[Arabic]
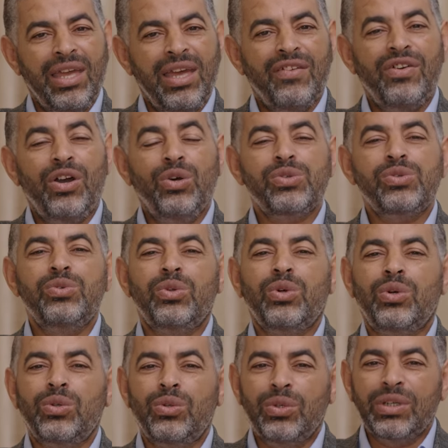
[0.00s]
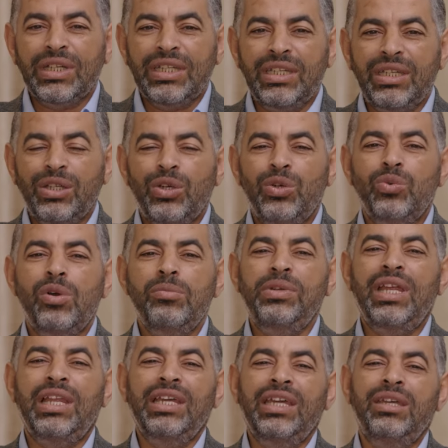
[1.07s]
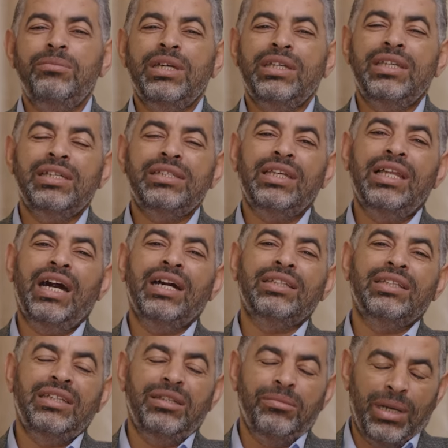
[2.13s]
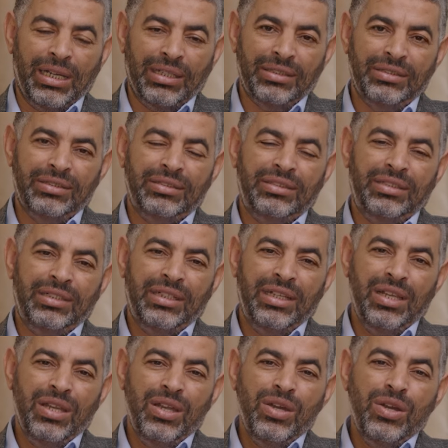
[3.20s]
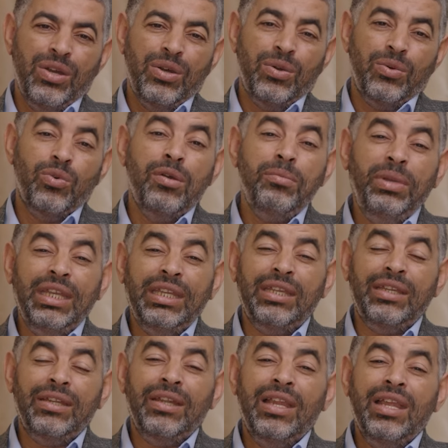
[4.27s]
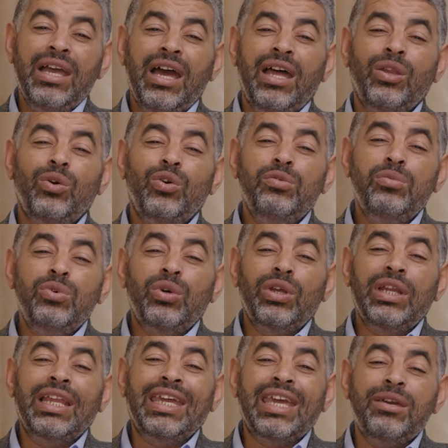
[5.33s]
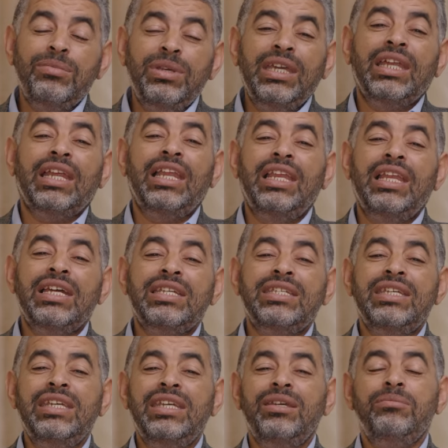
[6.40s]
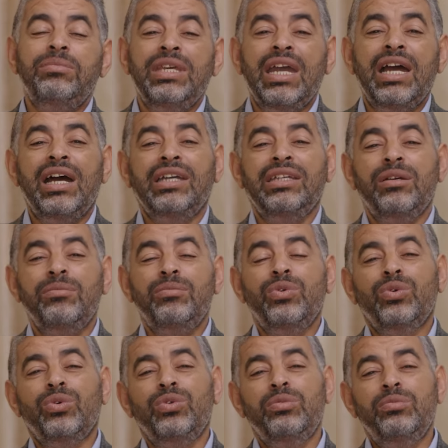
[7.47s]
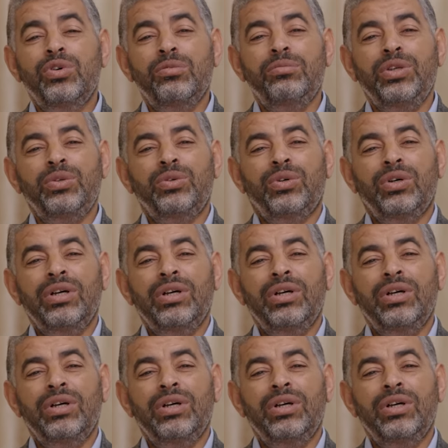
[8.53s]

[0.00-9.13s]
فحسن الخلق هو من العبادات العظيمة ومن الامور الكبيره التي بها يبلغ المؤمن